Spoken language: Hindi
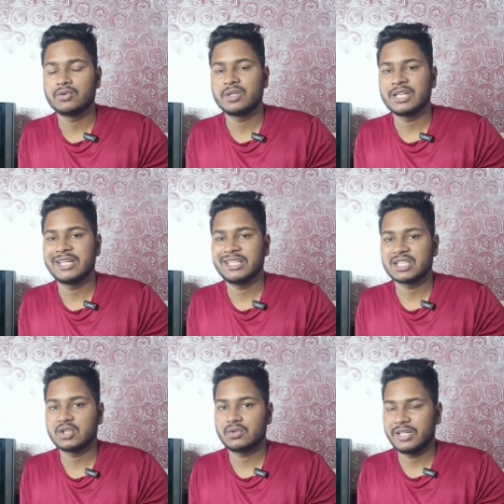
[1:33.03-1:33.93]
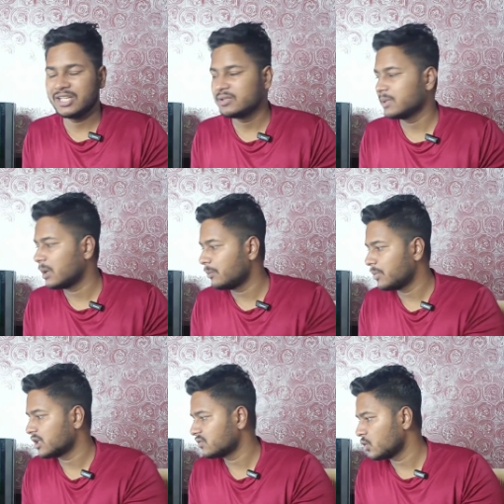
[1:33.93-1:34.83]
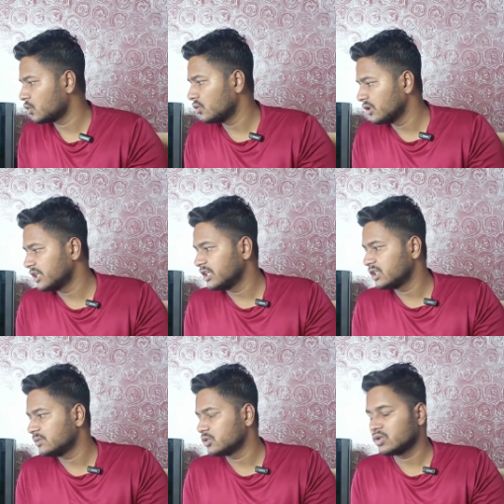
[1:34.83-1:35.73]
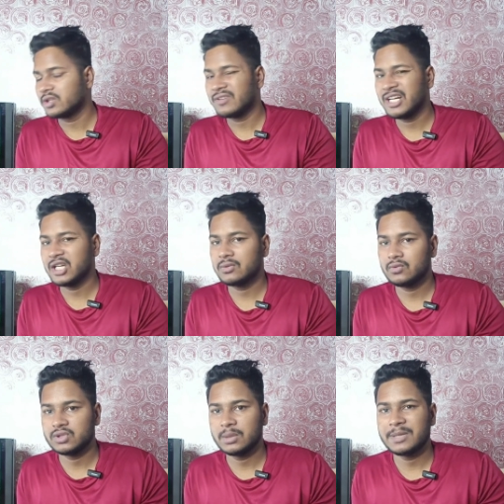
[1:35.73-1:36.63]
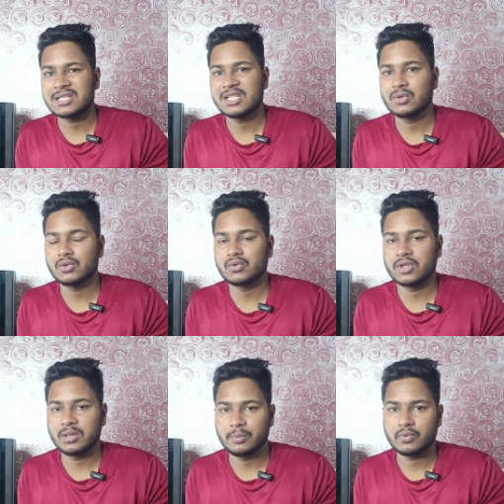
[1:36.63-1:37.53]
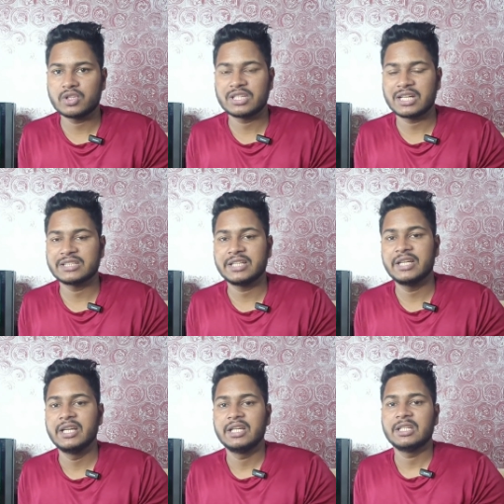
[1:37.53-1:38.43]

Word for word: तो देखिए इसका जो एट जी रैम प्लस वन ट्वेंटी एट जी स्टोरेज वेरियंट है उसकी प्राइस लीक हो चुकी है पूरी तरह से